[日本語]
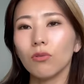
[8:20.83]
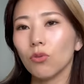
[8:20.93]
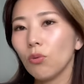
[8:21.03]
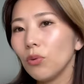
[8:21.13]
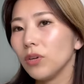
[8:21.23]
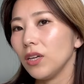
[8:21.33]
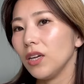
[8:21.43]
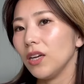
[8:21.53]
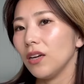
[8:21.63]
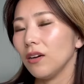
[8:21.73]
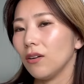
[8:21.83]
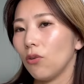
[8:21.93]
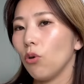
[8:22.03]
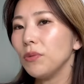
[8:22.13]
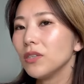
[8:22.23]
ともに
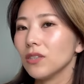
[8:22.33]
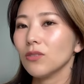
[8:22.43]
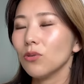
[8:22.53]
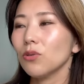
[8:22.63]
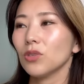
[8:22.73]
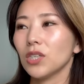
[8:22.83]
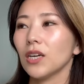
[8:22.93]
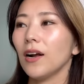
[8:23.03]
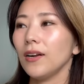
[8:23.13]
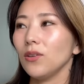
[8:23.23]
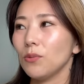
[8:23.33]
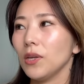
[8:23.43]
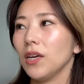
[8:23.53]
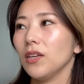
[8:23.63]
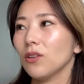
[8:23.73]
お水をしっかり飲ま
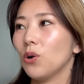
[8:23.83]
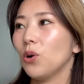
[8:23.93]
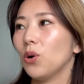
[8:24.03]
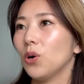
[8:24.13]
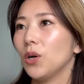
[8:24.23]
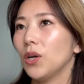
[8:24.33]
ないと